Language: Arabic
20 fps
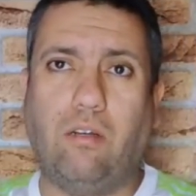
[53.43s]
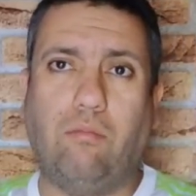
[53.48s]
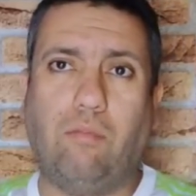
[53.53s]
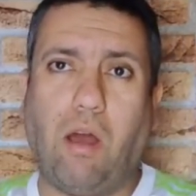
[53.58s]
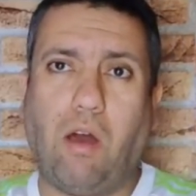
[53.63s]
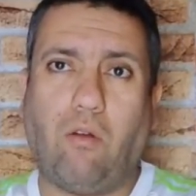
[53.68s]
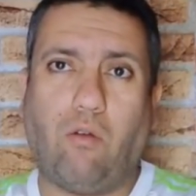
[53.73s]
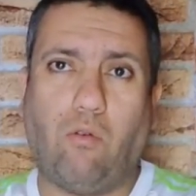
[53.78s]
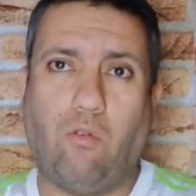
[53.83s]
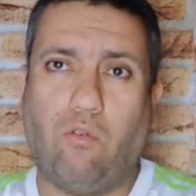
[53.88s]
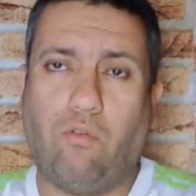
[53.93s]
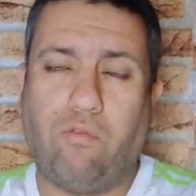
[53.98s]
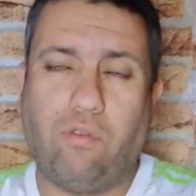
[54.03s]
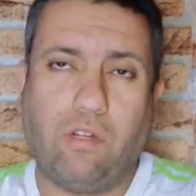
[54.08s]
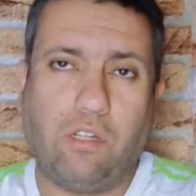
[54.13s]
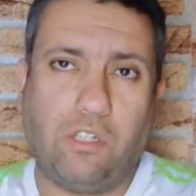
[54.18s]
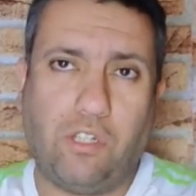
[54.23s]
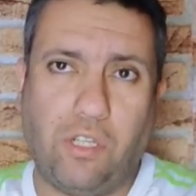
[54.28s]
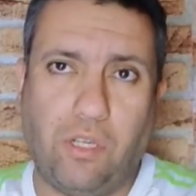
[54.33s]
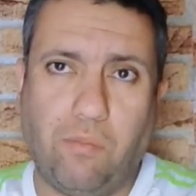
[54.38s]
معروف
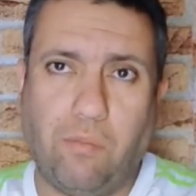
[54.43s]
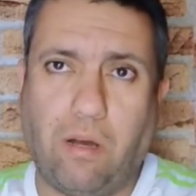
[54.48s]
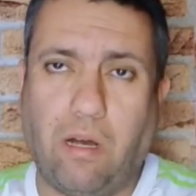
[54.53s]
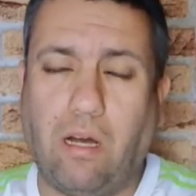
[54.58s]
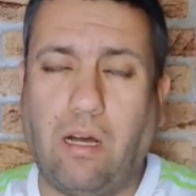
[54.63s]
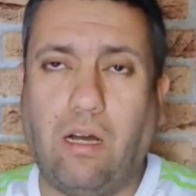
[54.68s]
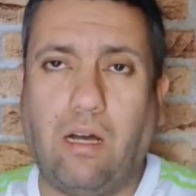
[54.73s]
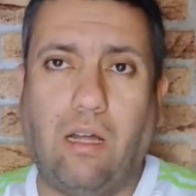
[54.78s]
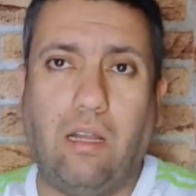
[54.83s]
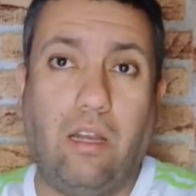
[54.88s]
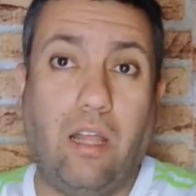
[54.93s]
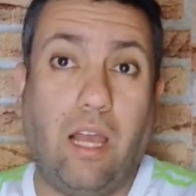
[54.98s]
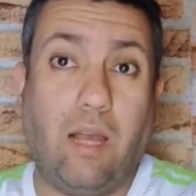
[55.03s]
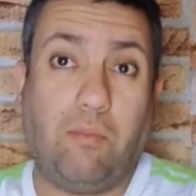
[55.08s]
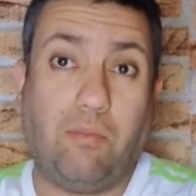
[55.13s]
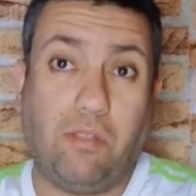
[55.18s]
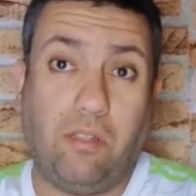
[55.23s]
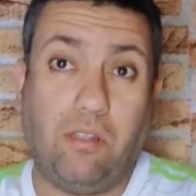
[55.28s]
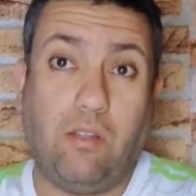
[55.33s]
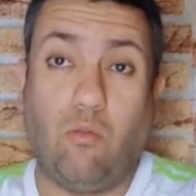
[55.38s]
شيبا لاعب